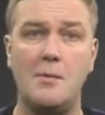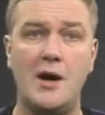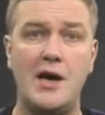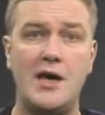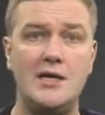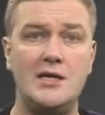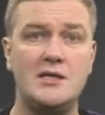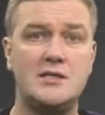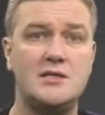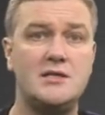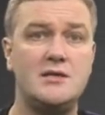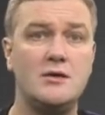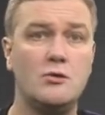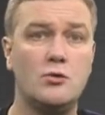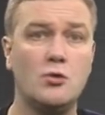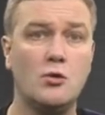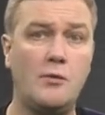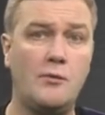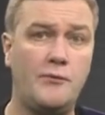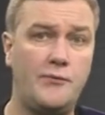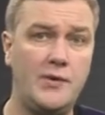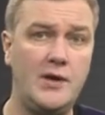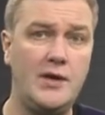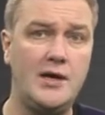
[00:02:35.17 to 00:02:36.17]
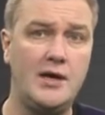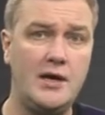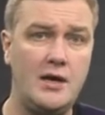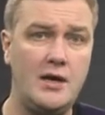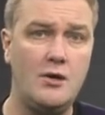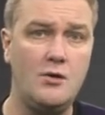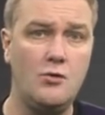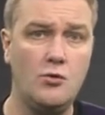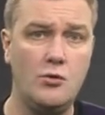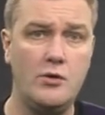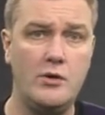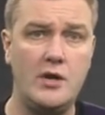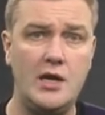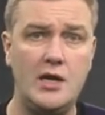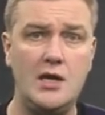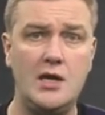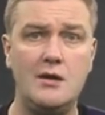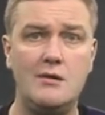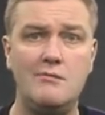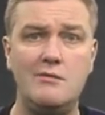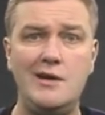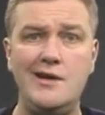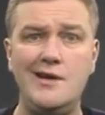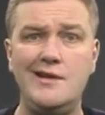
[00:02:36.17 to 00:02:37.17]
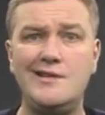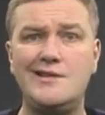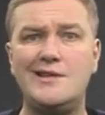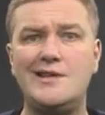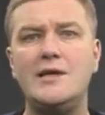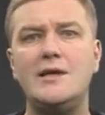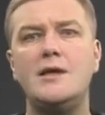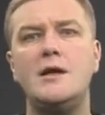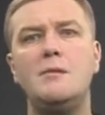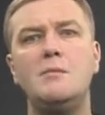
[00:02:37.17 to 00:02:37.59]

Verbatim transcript: Борис Титов и Григорий Явлинский.